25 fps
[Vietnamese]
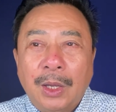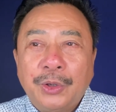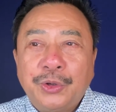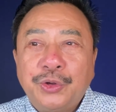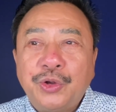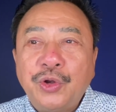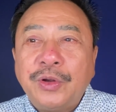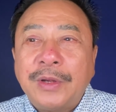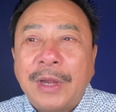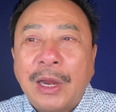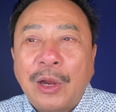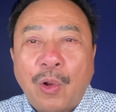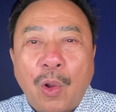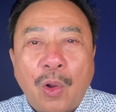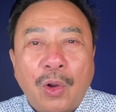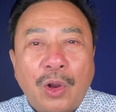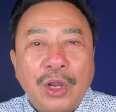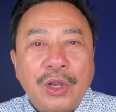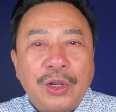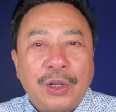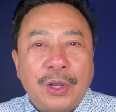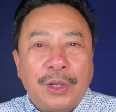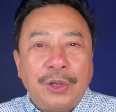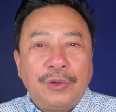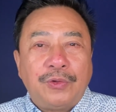Trước đây con
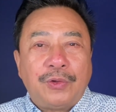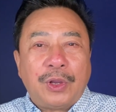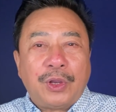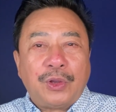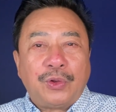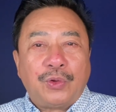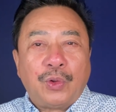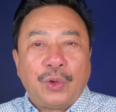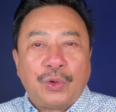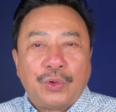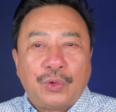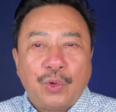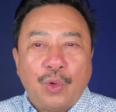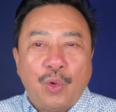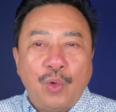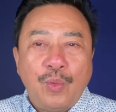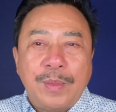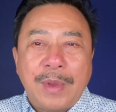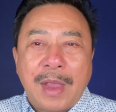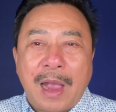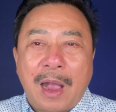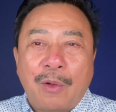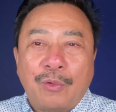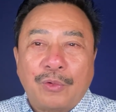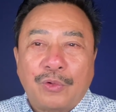cứ gửi chuyện cho chú
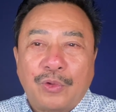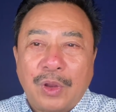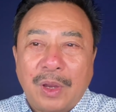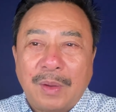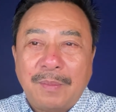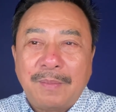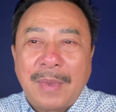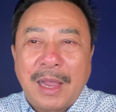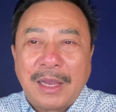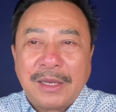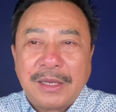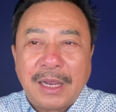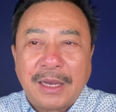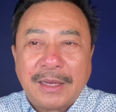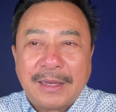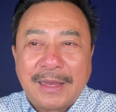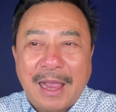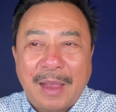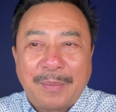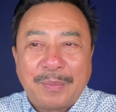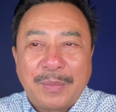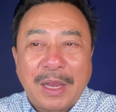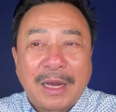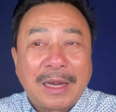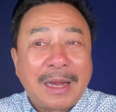vào chuyện ma dân
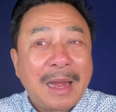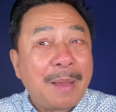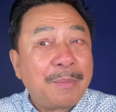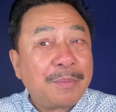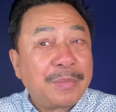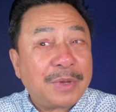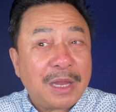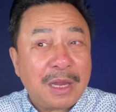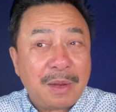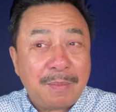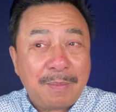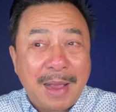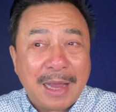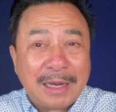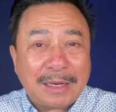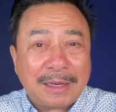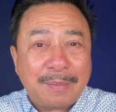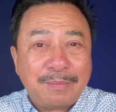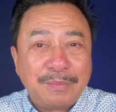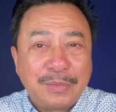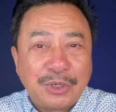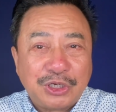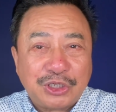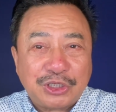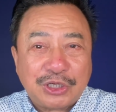gian Việt Nam kỳ
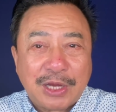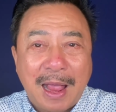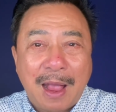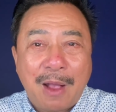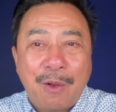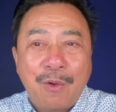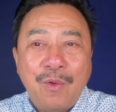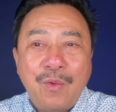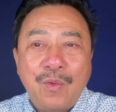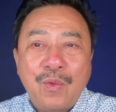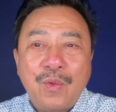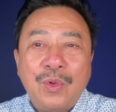316.